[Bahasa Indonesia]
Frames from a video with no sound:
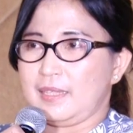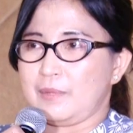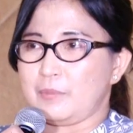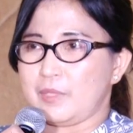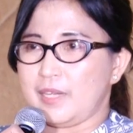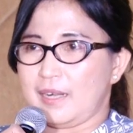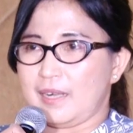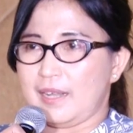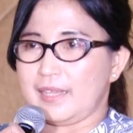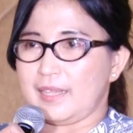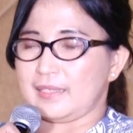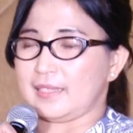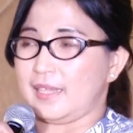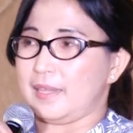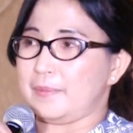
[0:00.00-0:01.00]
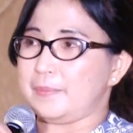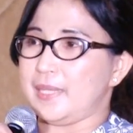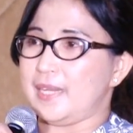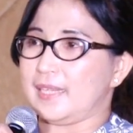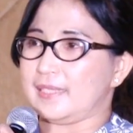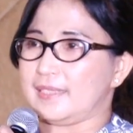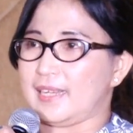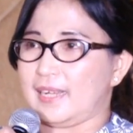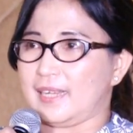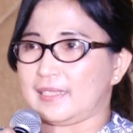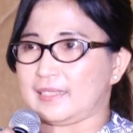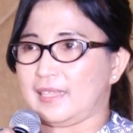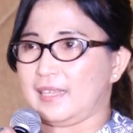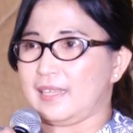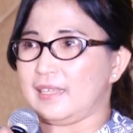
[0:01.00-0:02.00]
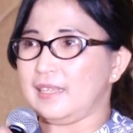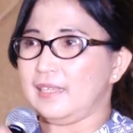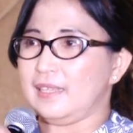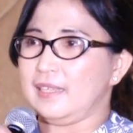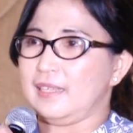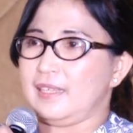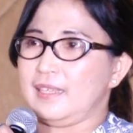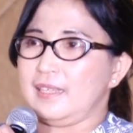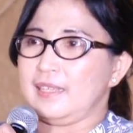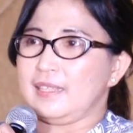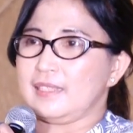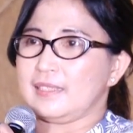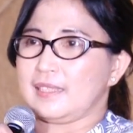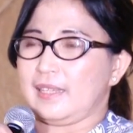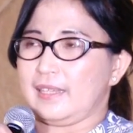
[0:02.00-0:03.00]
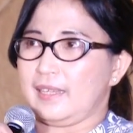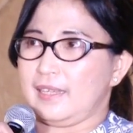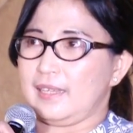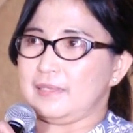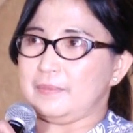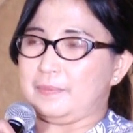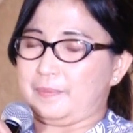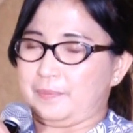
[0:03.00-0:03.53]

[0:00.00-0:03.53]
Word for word: kemudian ayah saya pindah ke Jakarta saya